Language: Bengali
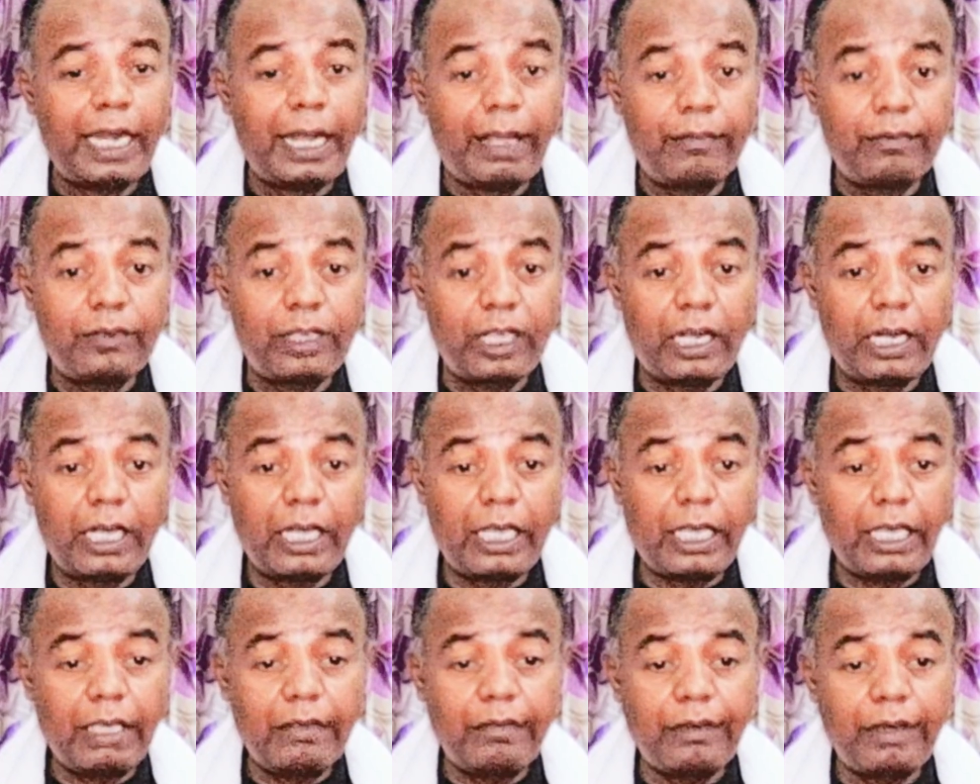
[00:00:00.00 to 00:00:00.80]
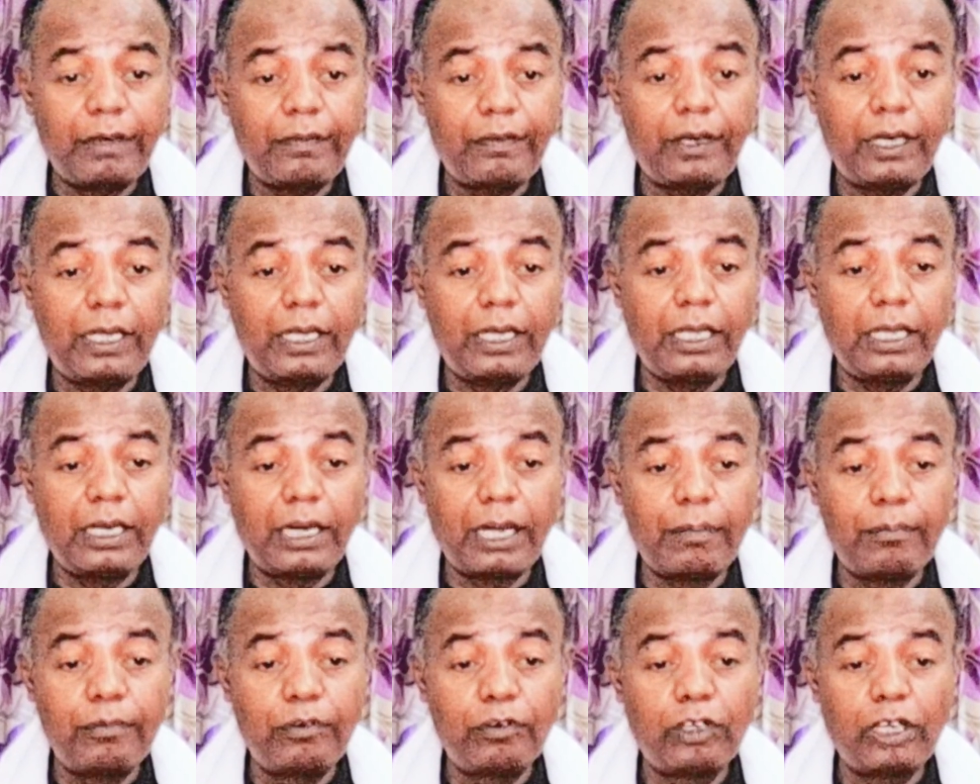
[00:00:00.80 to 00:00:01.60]
আলাম তারা কাইফা ফালা
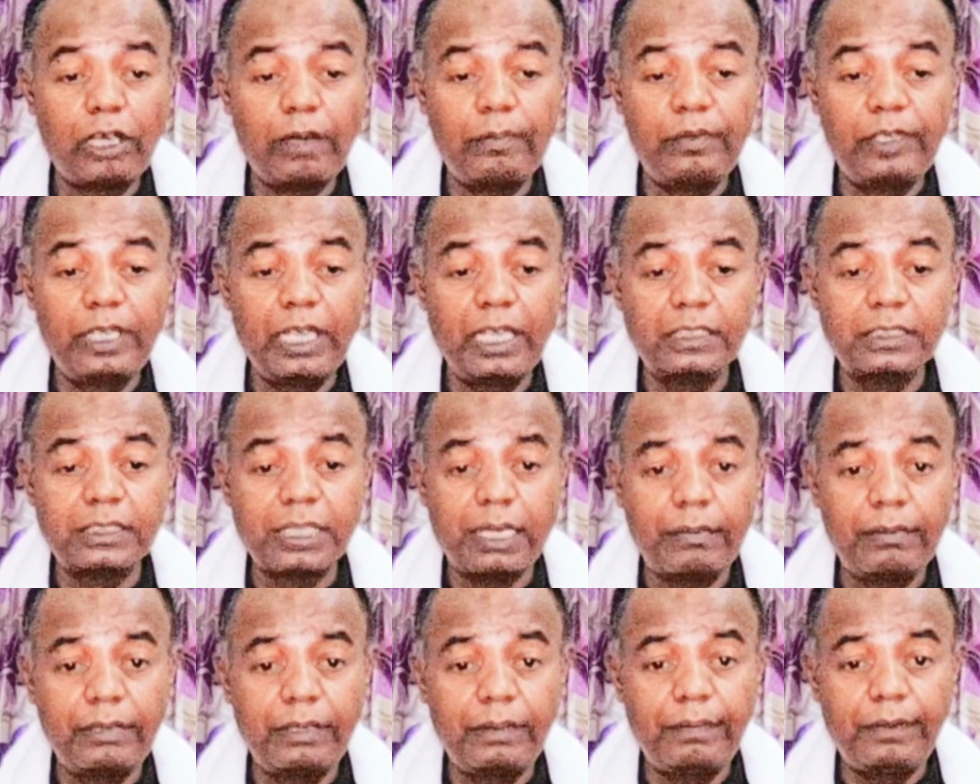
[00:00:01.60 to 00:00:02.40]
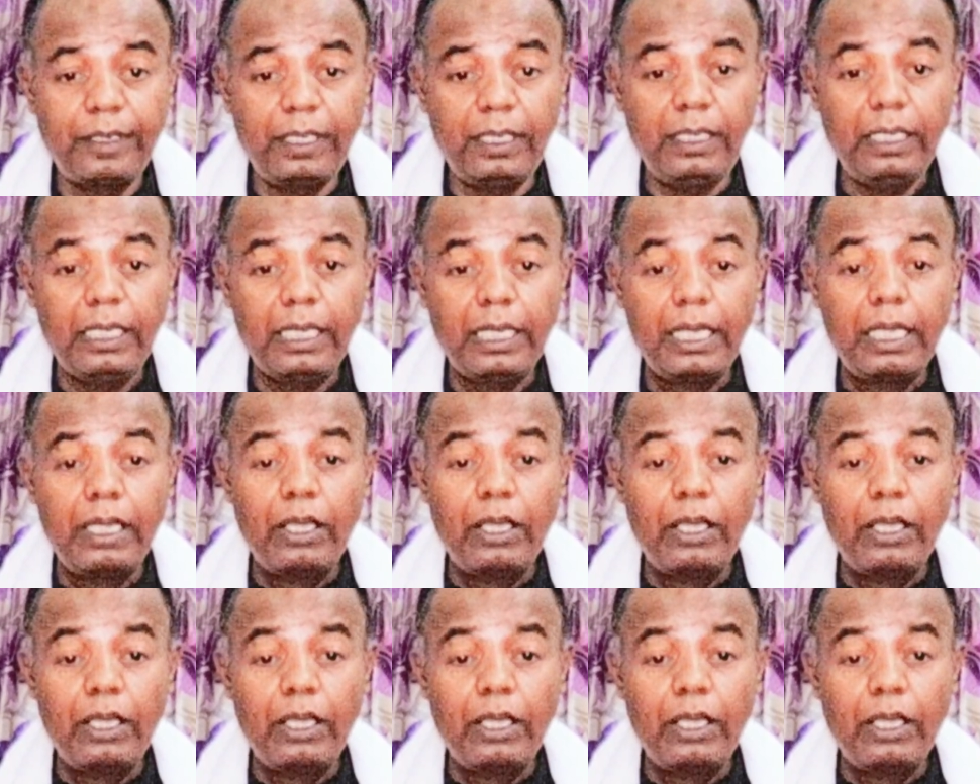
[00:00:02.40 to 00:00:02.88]
বিয়া সাবিল ফিল